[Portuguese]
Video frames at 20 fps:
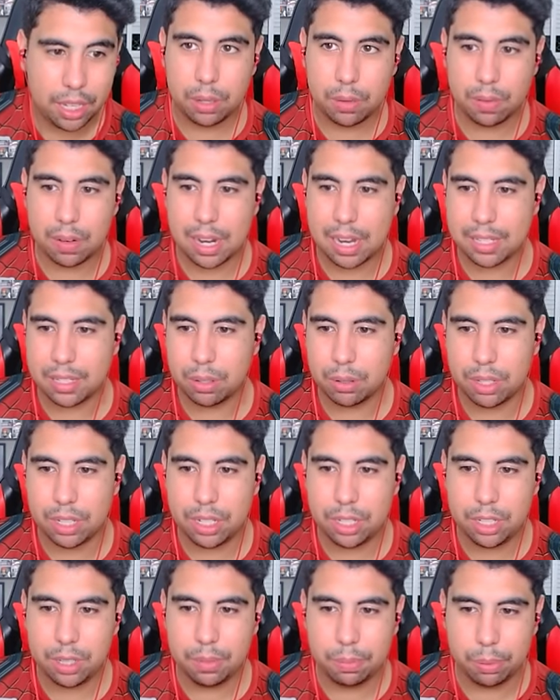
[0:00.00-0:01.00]
No caso, é o
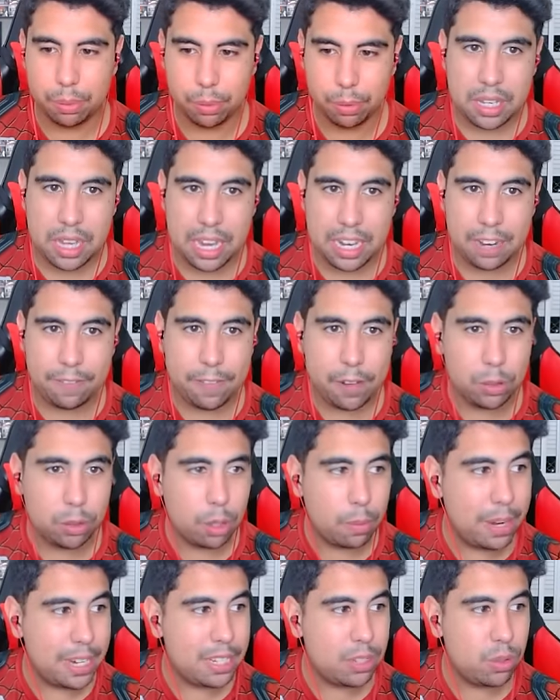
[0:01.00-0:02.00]
Kid Bu. E ainda faltou
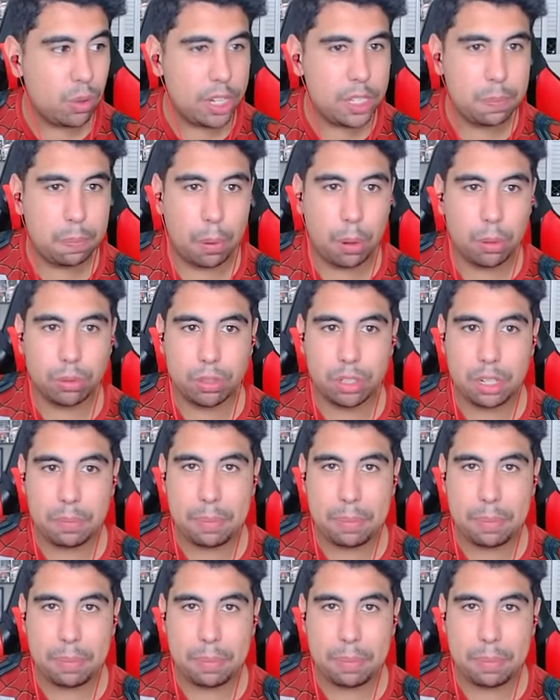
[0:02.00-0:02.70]
mais dois pontos de